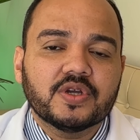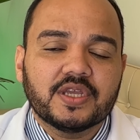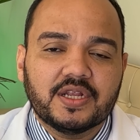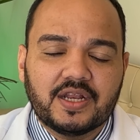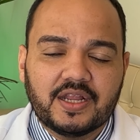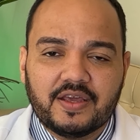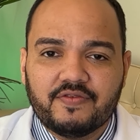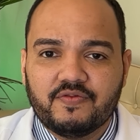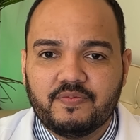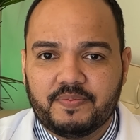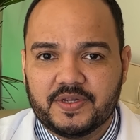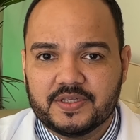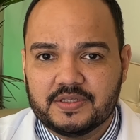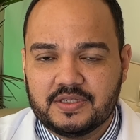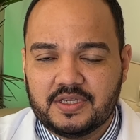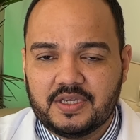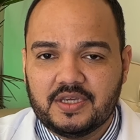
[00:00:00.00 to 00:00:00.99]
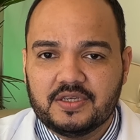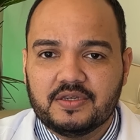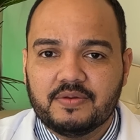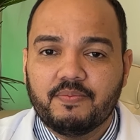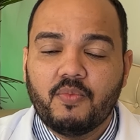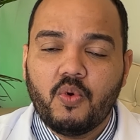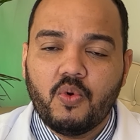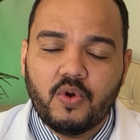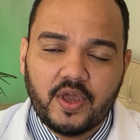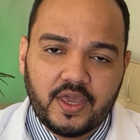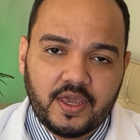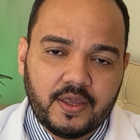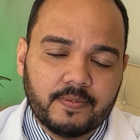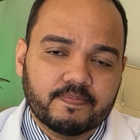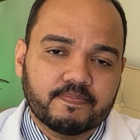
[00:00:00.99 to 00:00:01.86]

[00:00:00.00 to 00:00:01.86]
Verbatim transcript: que leva um paciente a morrer